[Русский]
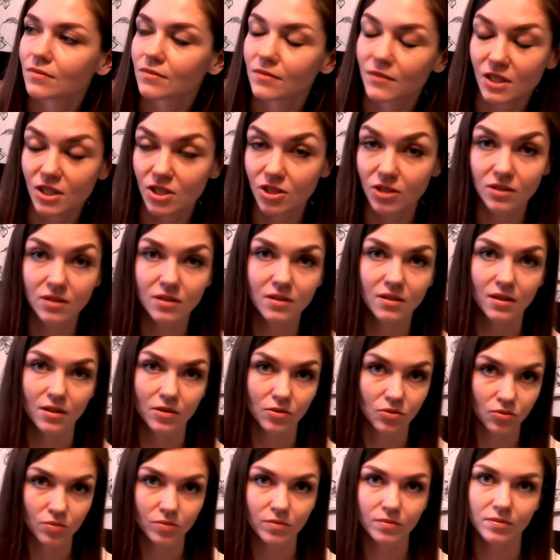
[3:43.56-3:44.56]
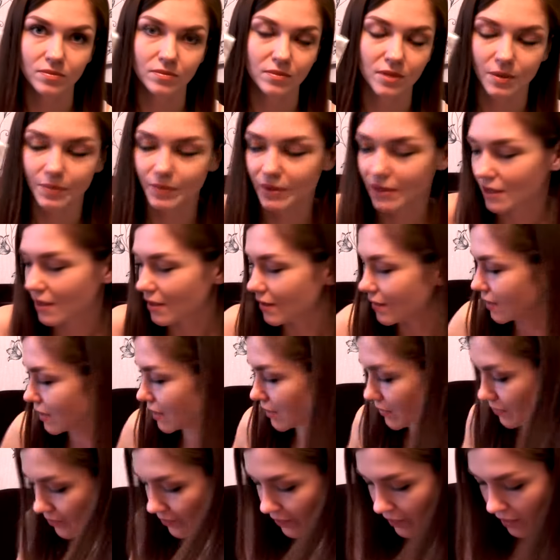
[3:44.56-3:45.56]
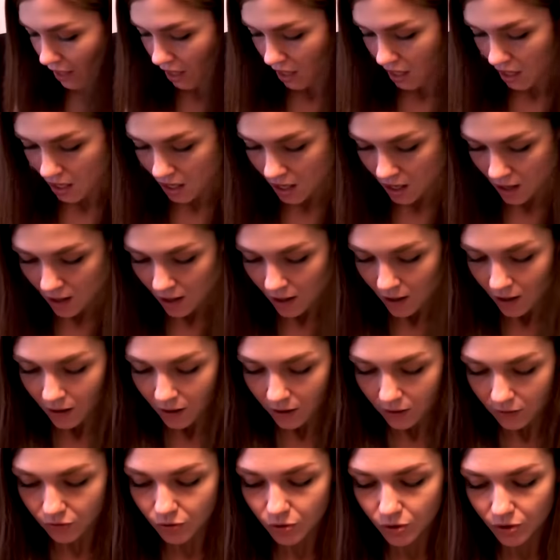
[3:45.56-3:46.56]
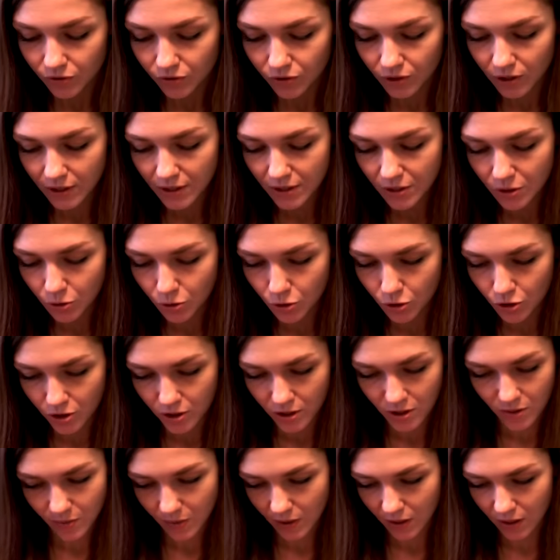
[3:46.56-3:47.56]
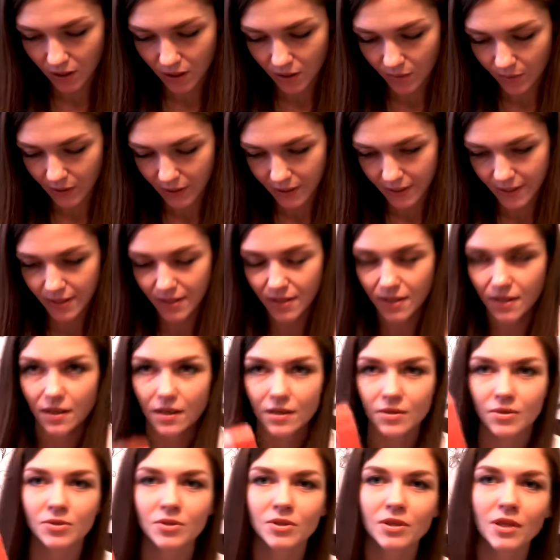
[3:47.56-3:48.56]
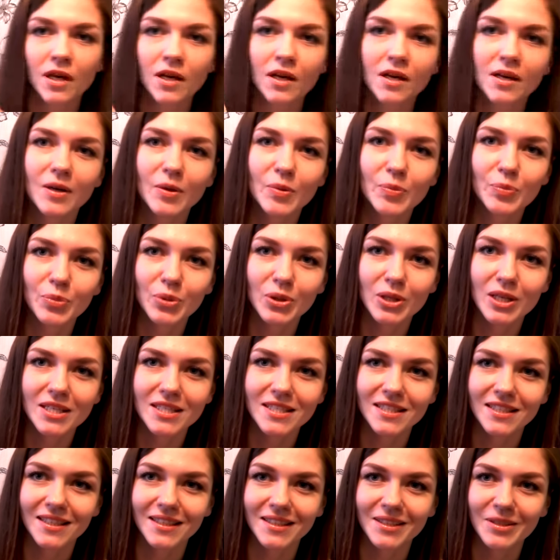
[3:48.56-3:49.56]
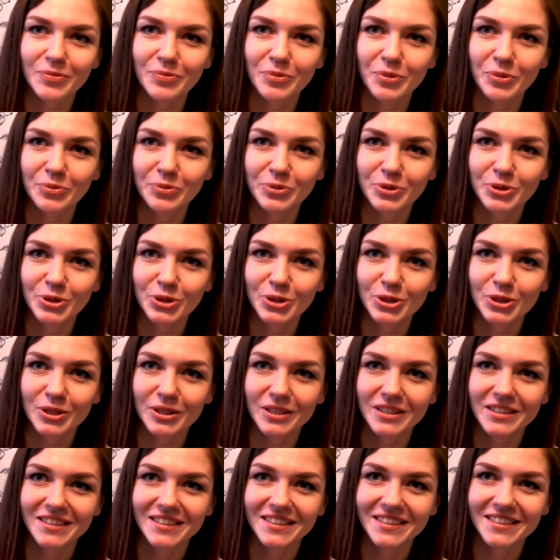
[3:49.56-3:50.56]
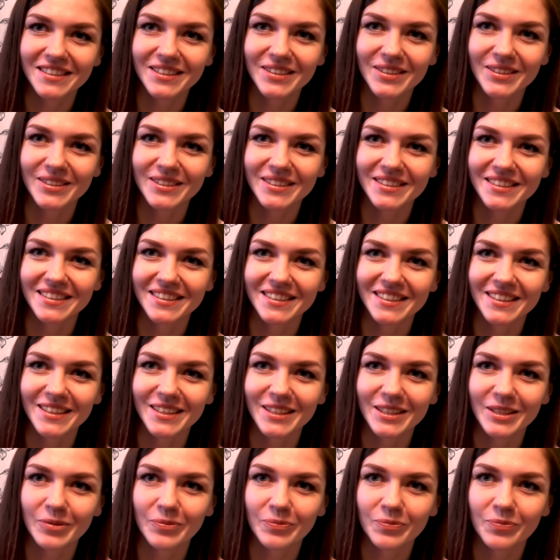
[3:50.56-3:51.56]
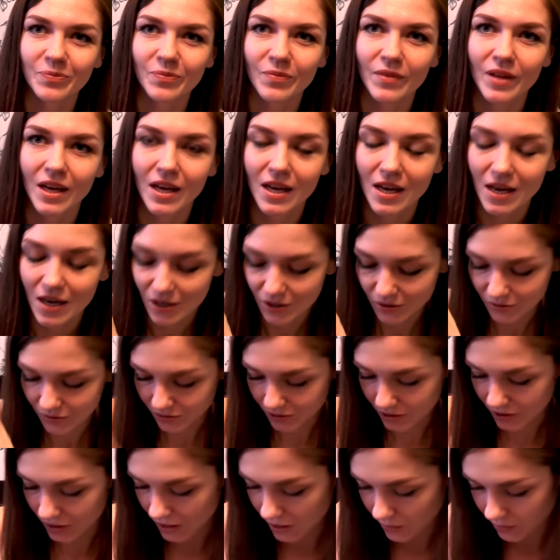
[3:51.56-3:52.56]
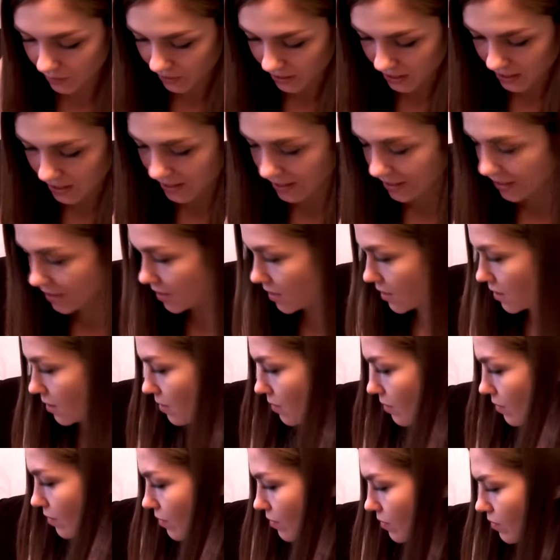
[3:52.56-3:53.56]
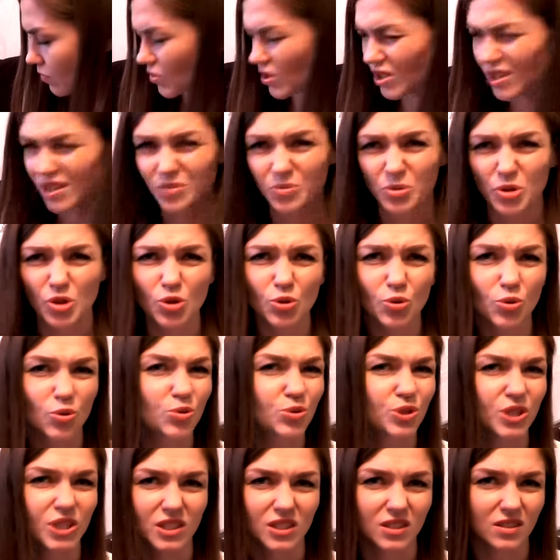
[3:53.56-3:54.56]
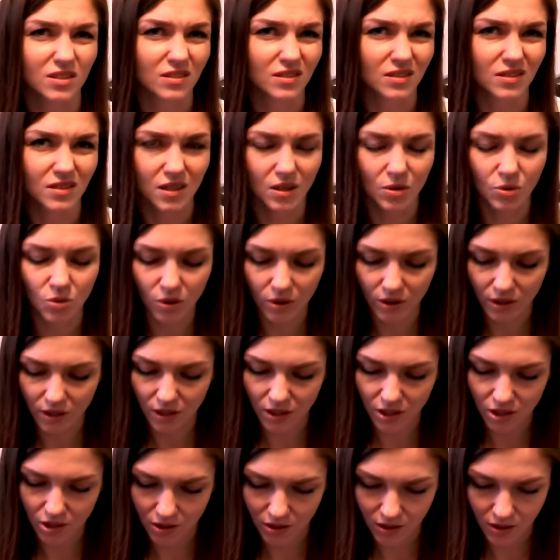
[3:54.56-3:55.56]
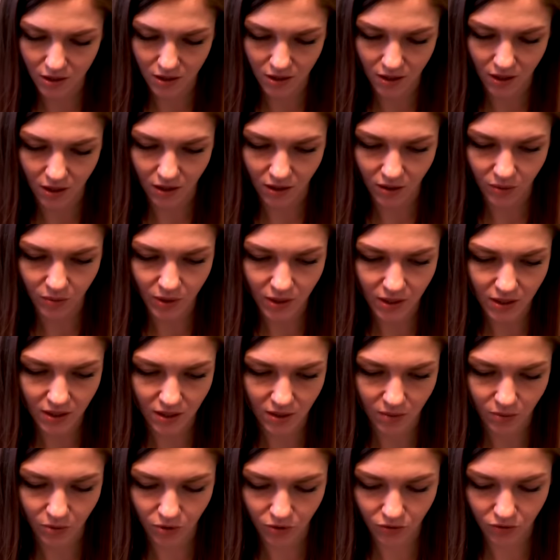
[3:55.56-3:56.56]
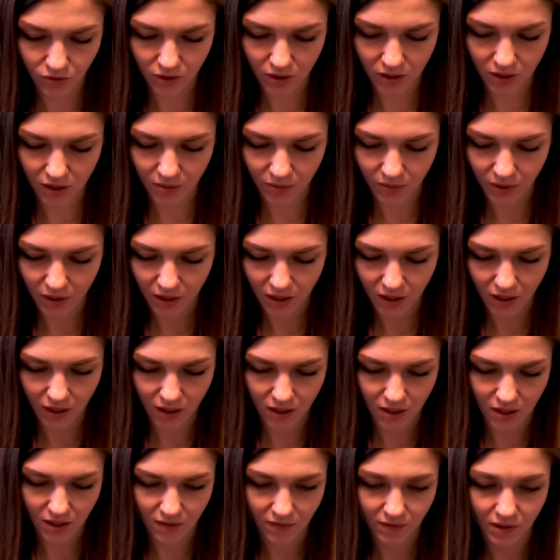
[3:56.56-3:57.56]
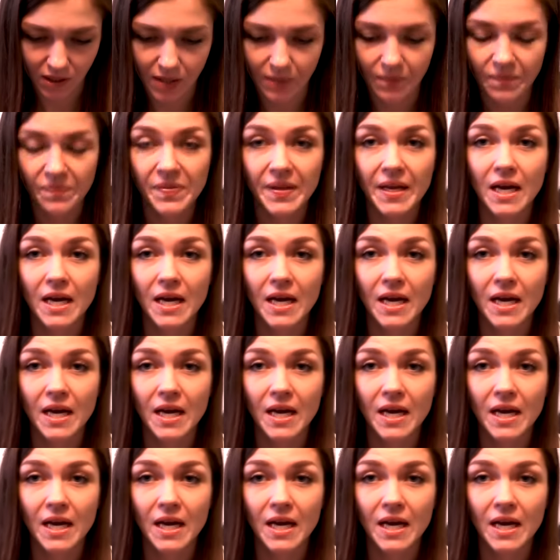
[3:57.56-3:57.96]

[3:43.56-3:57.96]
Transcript: Даже не знаю, ну, мне понравились. Вот, вот эти тоже не смогла обойти стороной. Полосатые, по-моему, тоже классные-классные такие. Вот. И последние, у меня там еще куча на кухне лежит, не стала их брать с собой, но вот это самые такие основные.